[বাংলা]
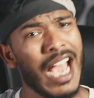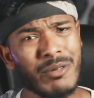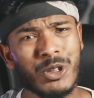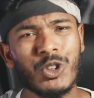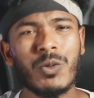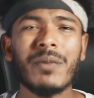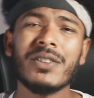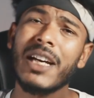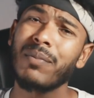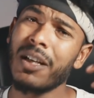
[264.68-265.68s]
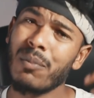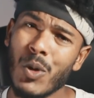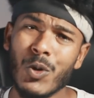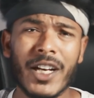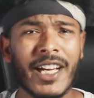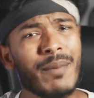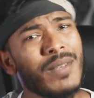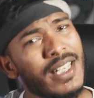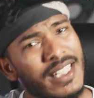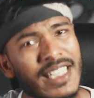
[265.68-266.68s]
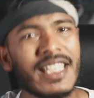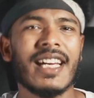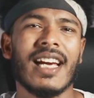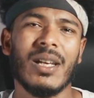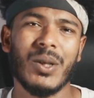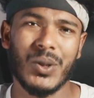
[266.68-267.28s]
আমি শুধু ভাবছি আপনার বউটা কেমনে টিকে গেল